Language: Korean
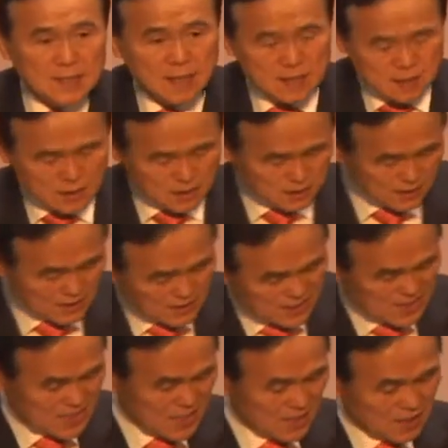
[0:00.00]
여기서는
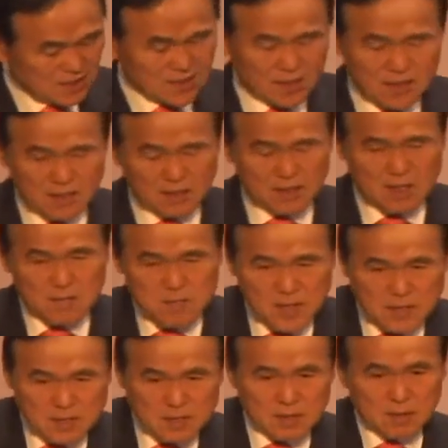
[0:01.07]
어떤 지역적인
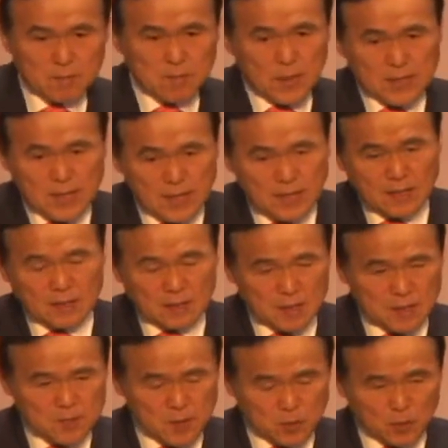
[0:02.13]
의미에서 배될
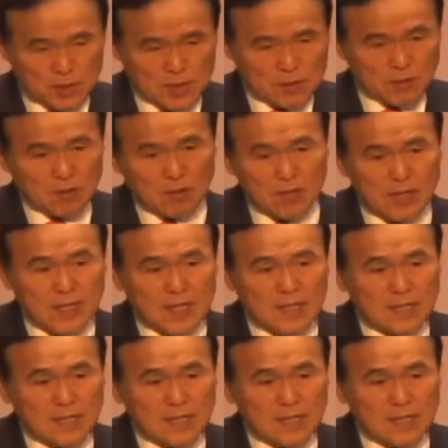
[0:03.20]
의미보다도